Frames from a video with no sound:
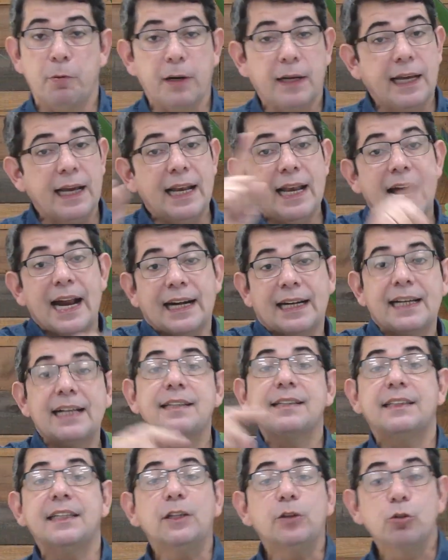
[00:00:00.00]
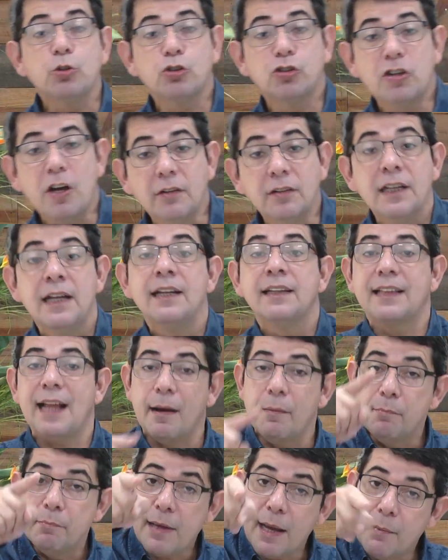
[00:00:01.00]
porque la restitución
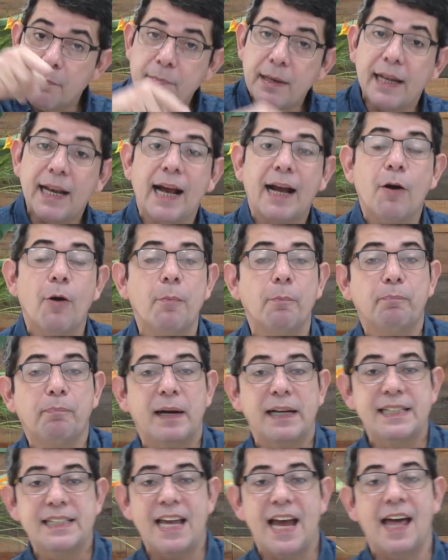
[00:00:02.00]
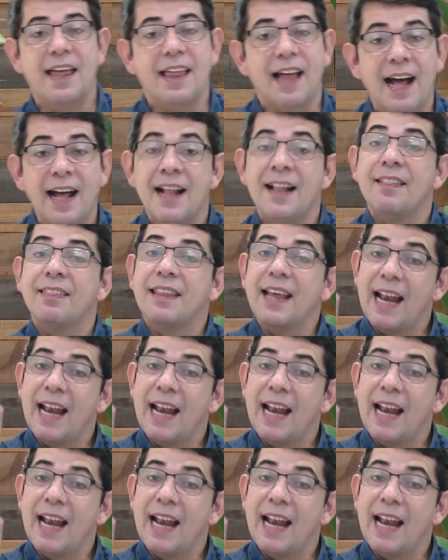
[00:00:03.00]
también viene acompañada